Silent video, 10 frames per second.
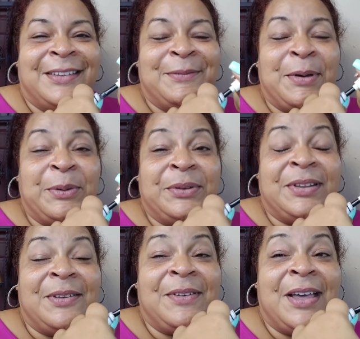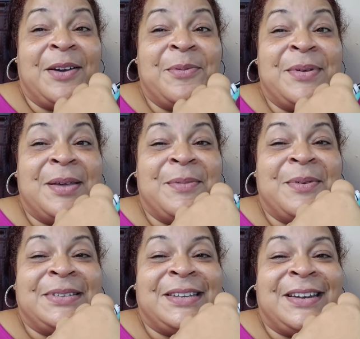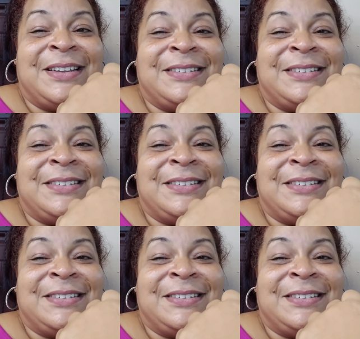Para que ustedes vean cómo ella me va a hacer las